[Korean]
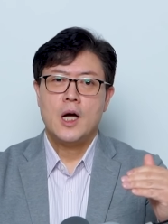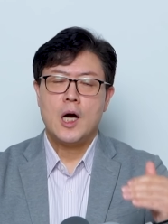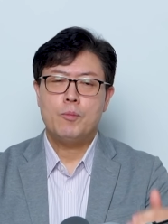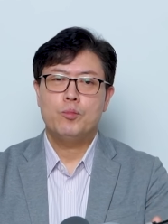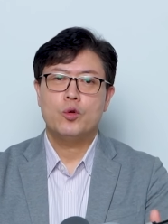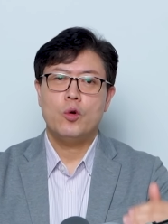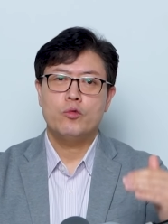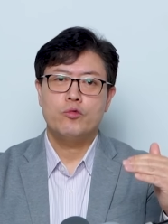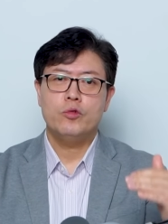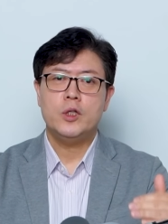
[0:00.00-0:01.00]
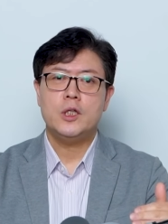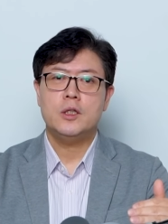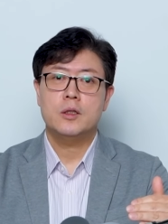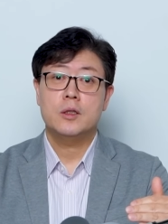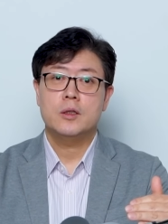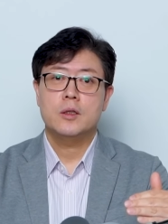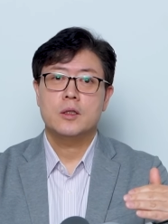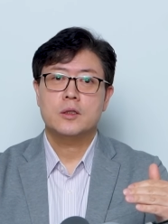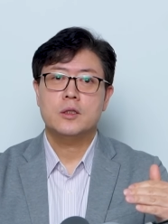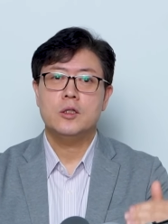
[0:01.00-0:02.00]
앞으로
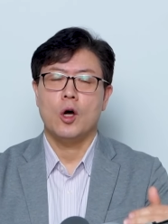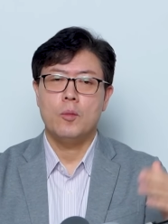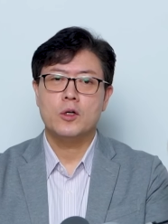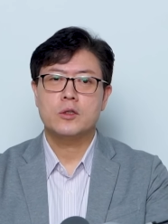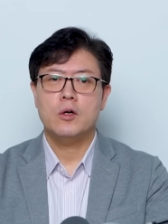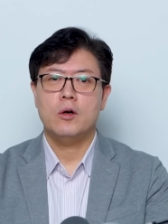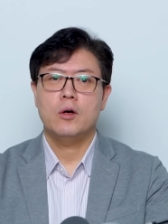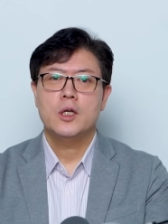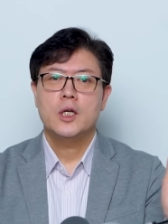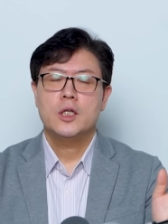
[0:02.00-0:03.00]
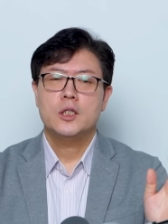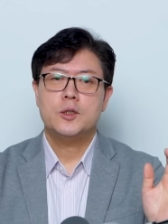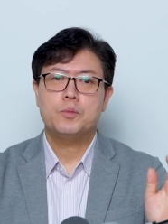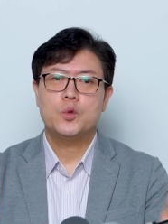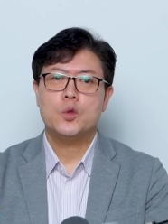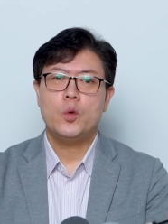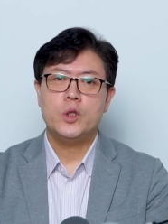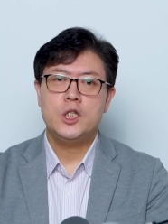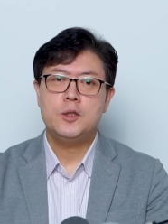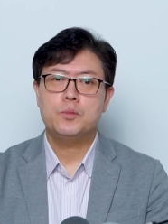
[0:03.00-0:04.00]
루닛을 넘어서
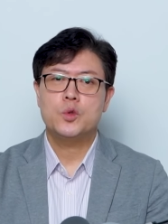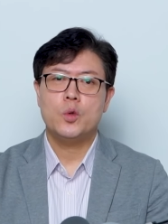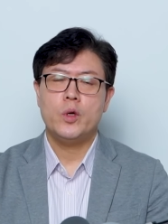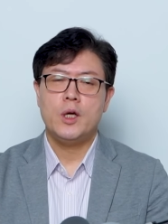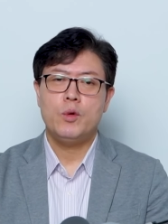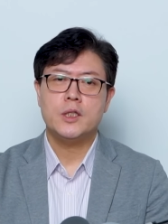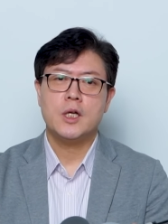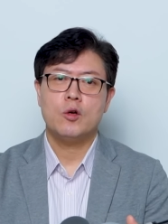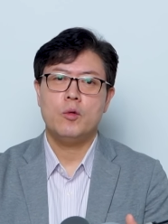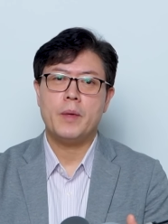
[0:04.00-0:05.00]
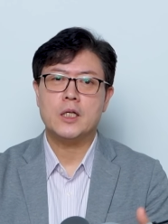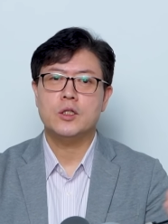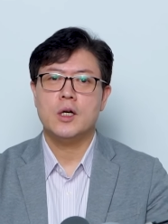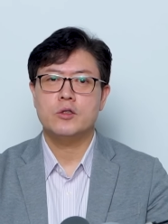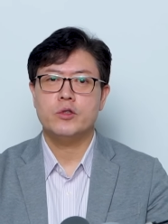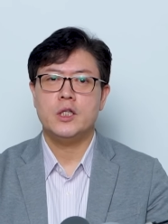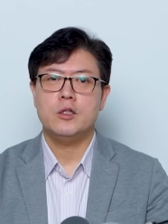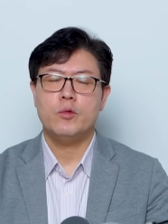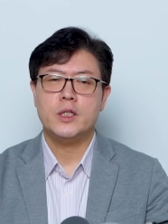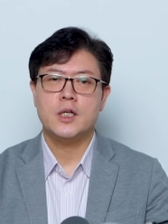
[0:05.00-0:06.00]
10조, 20조의 회사로 발전할 수
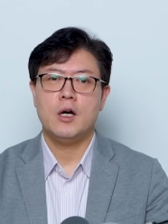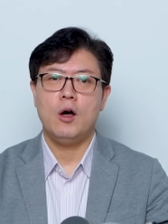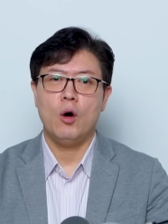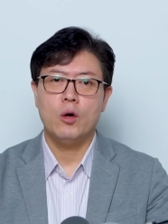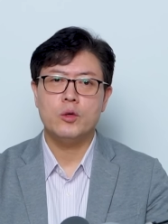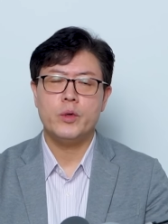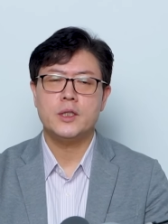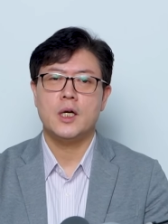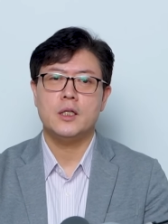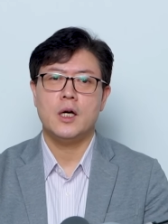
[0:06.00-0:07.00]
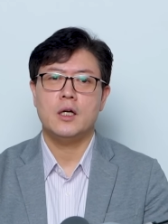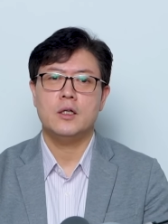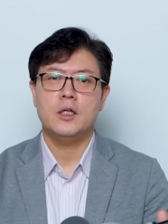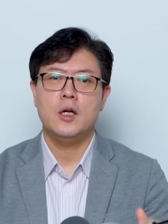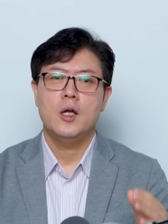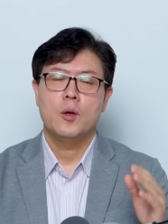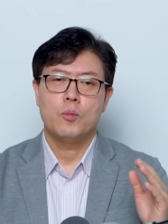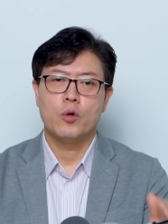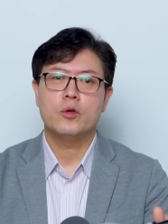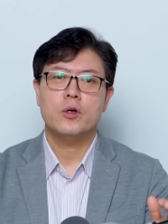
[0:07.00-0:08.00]
있는 회사가 어느 회사냐를
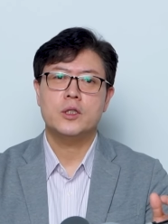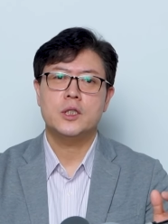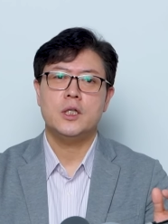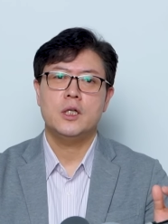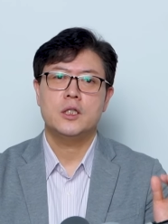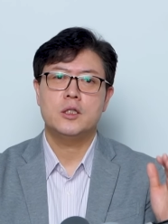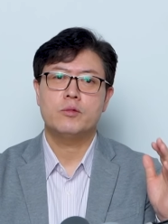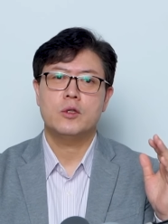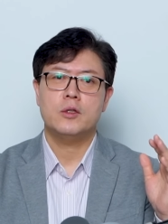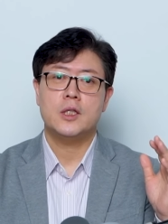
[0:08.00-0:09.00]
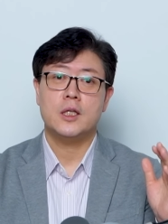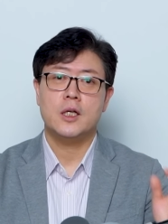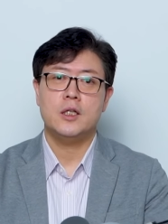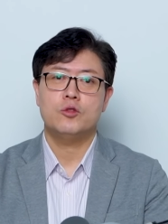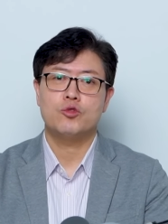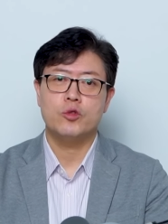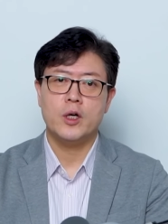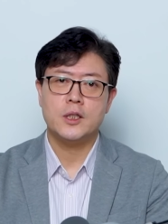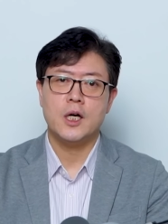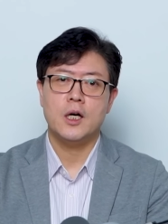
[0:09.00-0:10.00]
보는 것이 이제부터는 대단히
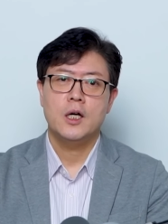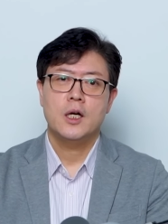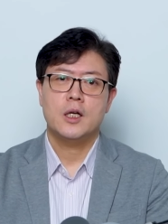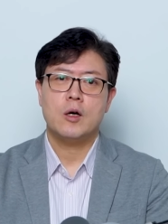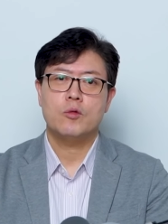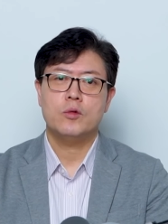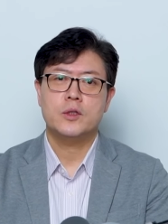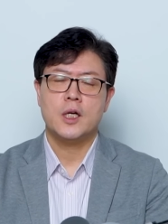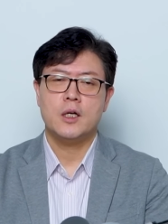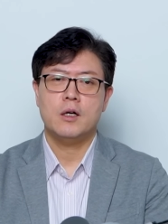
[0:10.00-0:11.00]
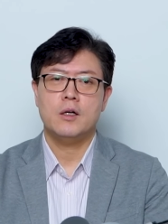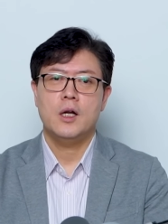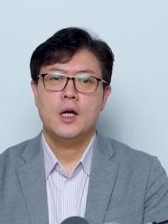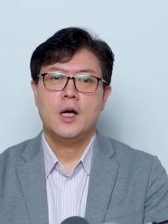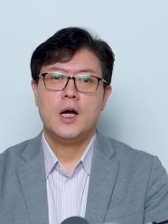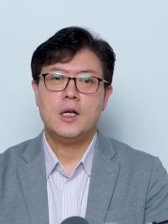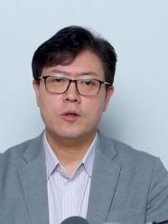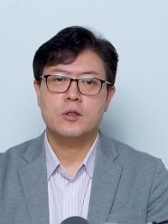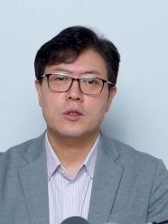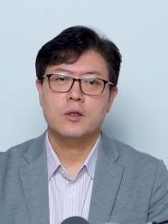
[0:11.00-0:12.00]
중요하다라고 생각을
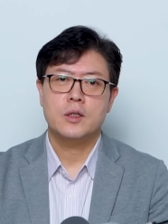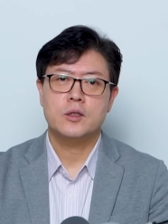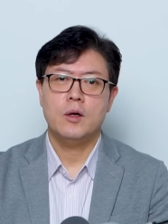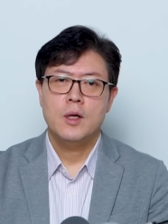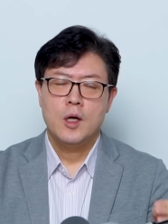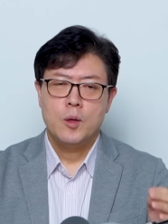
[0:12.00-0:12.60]
하는 거죠. 그래서